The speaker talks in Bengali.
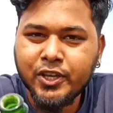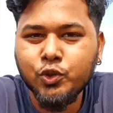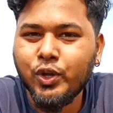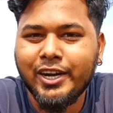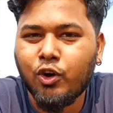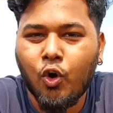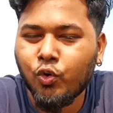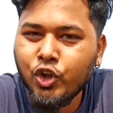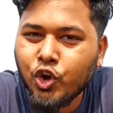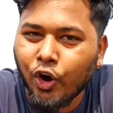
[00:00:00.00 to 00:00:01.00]
কিন্তু এটা
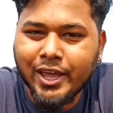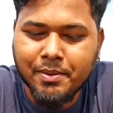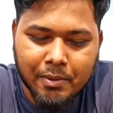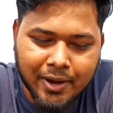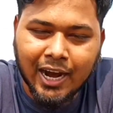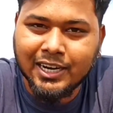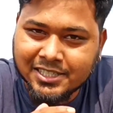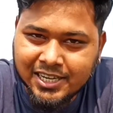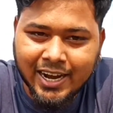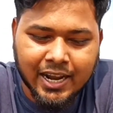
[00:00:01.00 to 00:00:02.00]
কখনোই ঘরে এইভাবে কাটা
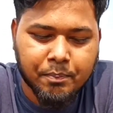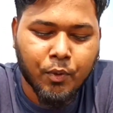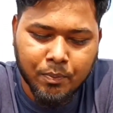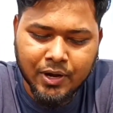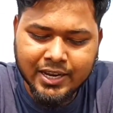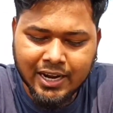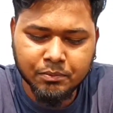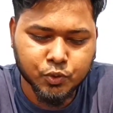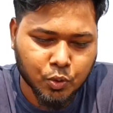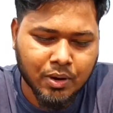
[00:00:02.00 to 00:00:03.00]
যায় না প্রপারলি
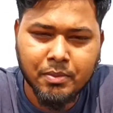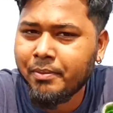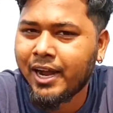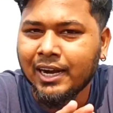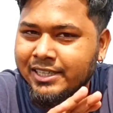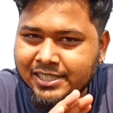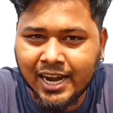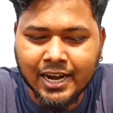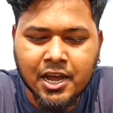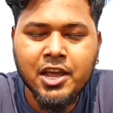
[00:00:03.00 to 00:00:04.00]
এরম সমানভাবে কাটা
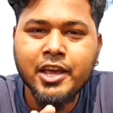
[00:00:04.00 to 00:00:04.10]
যায় না